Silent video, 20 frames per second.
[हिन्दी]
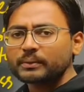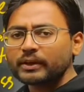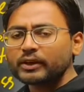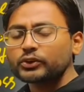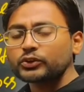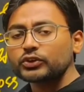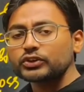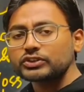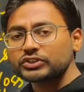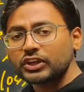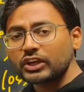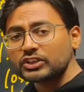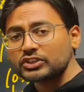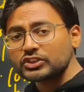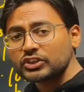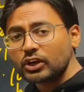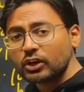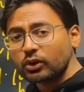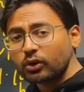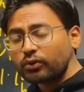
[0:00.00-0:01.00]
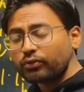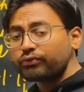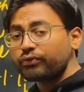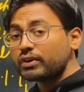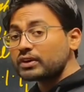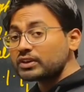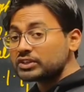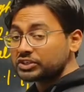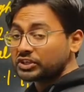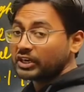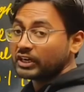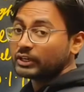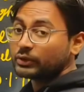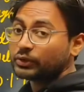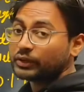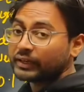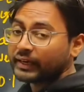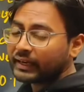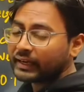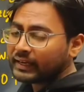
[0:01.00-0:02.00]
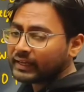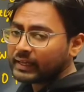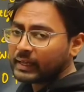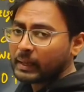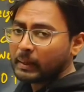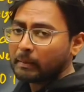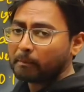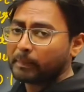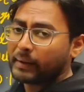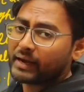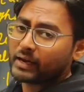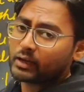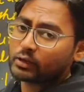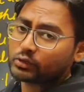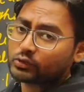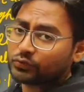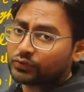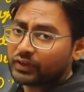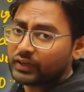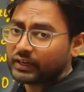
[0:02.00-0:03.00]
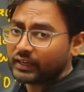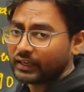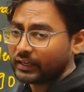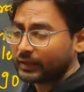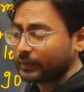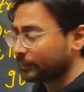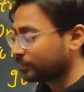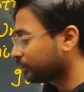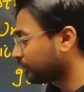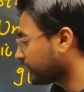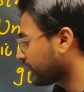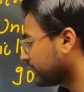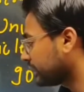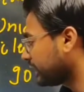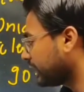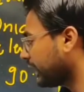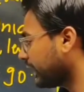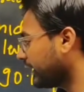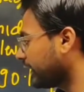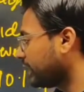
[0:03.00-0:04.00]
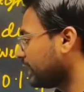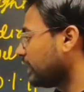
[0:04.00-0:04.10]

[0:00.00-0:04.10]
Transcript: एक स्ट्रक्चरल और फंक्शनल यूनिट है बायोस्फीयर की ठीक है